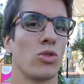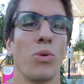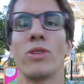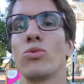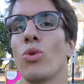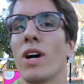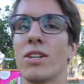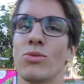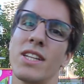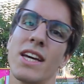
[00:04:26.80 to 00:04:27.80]
tu pourras toujours
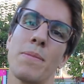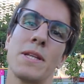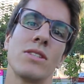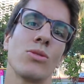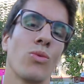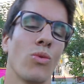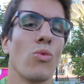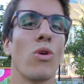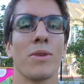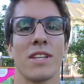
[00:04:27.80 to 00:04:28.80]
rajouter des répétitions
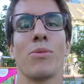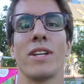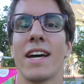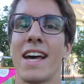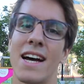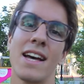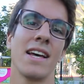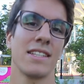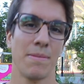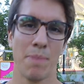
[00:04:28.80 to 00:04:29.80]
ou augmenter le poids derrière
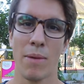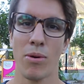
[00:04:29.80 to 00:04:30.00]
c'est pas un